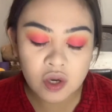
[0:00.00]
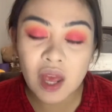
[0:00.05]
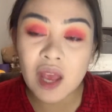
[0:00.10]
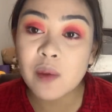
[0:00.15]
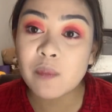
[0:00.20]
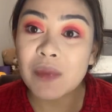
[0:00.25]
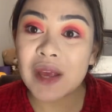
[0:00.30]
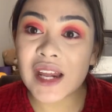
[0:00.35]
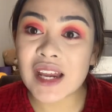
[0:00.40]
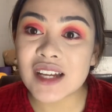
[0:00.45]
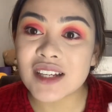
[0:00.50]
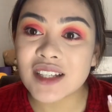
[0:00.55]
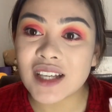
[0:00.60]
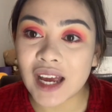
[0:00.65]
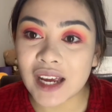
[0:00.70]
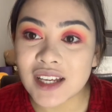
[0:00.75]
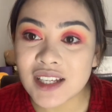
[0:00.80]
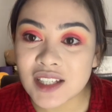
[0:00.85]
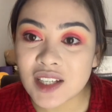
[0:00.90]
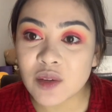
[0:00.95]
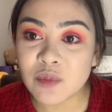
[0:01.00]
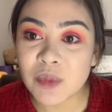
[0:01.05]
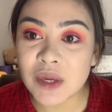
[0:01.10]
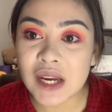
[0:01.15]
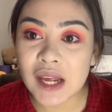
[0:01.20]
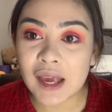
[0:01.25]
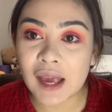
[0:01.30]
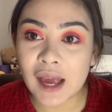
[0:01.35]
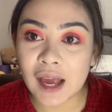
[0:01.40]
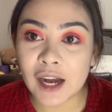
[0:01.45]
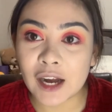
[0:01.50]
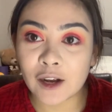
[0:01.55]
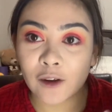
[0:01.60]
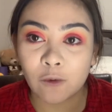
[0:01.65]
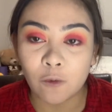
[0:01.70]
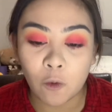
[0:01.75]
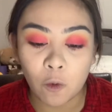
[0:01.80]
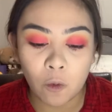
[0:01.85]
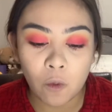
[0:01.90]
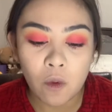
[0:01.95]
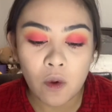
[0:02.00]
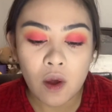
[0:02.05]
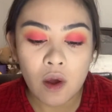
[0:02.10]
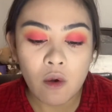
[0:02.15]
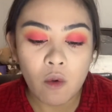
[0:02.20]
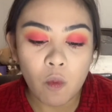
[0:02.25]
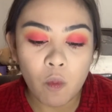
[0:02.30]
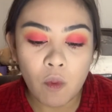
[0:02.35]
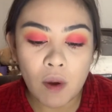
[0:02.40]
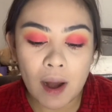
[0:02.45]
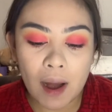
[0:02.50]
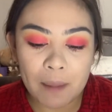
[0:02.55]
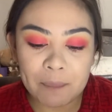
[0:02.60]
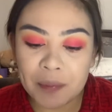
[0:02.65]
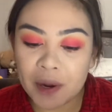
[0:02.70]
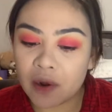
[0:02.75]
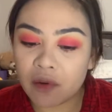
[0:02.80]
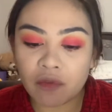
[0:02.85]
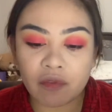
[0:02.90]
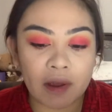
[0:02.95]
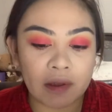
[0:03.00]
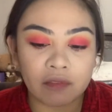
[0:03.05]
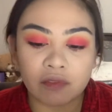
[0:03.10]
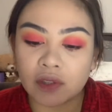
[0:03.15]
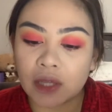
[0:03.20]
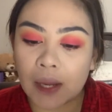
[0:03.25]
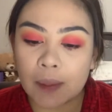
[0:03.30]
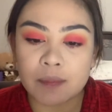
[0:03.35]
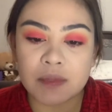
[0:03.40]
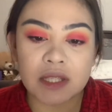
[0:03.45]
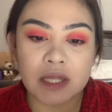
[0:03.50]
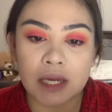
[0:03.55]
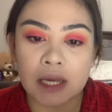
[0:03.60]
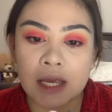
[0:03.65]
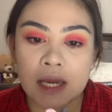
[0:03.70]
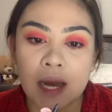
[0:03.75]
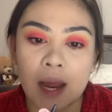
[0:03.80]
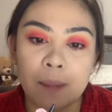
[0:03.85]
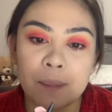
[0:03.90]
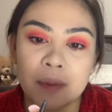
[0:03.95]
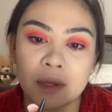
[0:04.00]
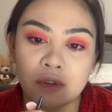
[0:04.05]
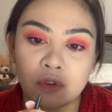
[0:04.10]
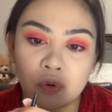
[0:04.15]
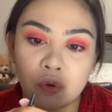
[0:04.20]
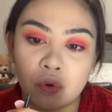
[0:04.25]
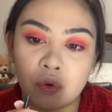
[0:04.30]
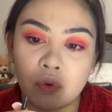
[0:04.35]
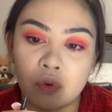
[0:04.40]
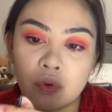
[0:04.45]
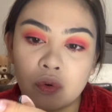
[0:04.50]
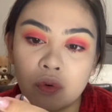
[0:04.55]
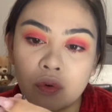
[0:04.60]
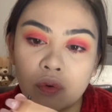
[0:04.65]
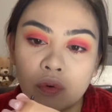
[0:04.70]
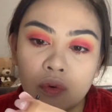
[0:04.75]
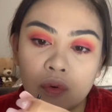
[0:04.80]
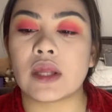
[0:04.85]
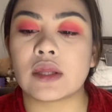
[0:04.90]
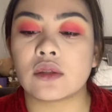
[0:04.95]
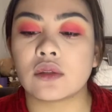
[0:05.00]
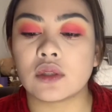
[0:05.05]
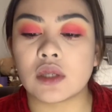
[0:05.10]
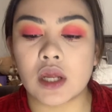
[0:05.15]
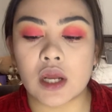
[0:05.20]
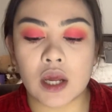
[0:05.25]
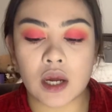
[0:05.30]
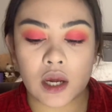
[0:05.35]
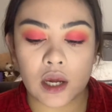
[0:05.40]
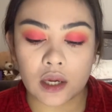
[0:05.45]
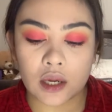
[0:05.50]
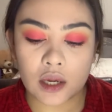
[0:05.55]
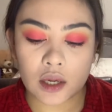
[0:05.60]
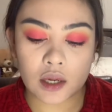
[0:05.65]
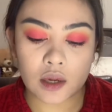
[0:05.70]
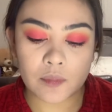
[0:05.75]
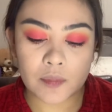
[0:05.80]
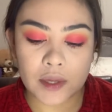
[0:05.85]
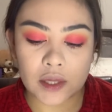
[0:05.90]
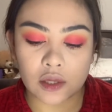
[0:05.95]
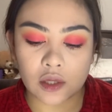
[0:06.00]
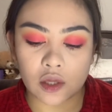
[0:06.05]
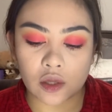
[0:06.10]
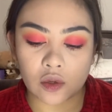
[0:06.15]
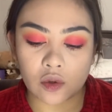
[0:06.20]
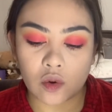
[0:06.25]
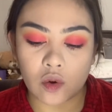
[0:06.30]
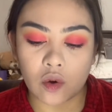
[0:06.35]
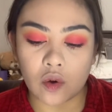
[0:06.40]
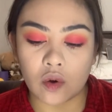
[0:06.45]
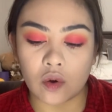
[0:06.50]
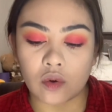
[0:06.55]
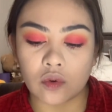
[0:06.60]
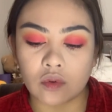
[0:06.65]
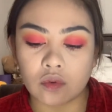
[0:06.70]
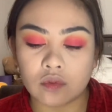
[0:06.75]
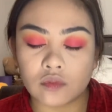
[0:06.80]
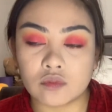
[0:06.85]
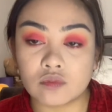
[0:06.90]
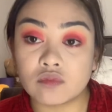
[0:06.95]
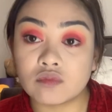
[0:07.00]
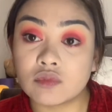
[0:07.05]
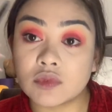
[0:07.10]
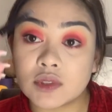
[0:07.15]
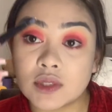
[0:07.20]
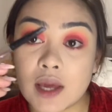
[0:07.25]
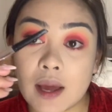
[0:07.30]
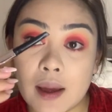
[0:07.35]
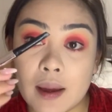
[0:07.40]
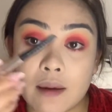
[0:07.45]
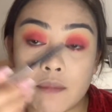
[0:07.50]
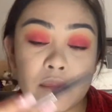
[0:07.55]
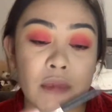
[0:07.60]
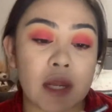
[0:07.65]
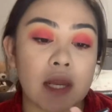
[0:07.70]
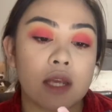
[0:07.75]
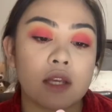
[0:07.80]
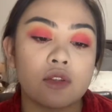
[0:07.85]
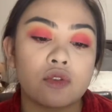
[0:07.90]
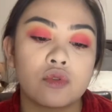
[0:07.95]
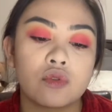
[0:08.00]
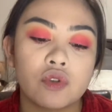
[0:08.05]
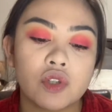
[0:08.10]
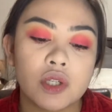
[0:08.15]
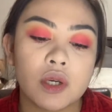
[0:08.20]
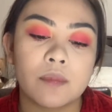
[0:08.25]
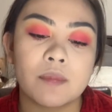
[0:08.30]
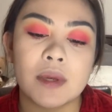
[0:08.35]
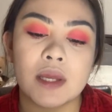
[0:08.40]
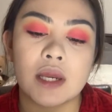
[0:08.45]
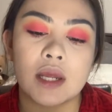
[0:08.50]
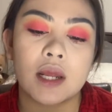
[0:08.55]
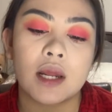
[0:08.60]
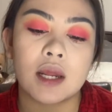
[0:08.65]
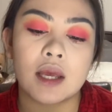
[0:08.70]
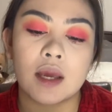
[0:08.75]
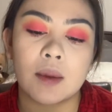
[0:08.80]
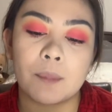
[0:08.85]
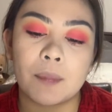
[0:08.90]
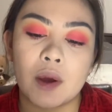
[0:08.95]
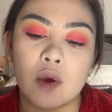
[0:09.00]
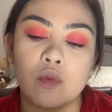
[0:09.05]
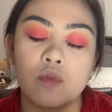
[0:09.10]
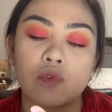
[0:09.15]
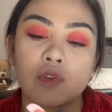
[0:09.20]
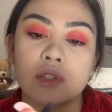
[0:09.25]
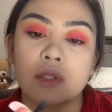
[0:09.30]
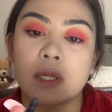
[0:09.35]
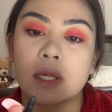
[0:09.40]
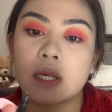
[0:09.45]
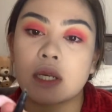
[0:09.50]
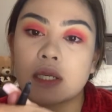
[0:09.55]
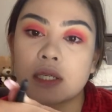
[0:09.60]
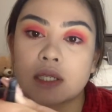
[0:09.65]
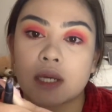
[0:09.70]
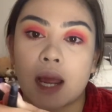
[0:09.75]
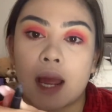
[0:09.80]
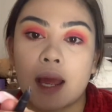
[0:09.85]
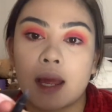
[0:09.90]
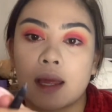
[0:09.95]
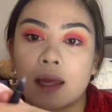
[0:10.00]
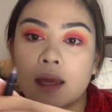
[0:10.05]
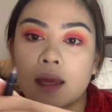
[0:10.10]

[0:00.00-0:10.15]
na yung mini size na binayaran ko. Wala pang 5 times na ginamit ko. Ito na lang ang gagamitin ko. Sa miniso ko siya binili, paubos na rin siya.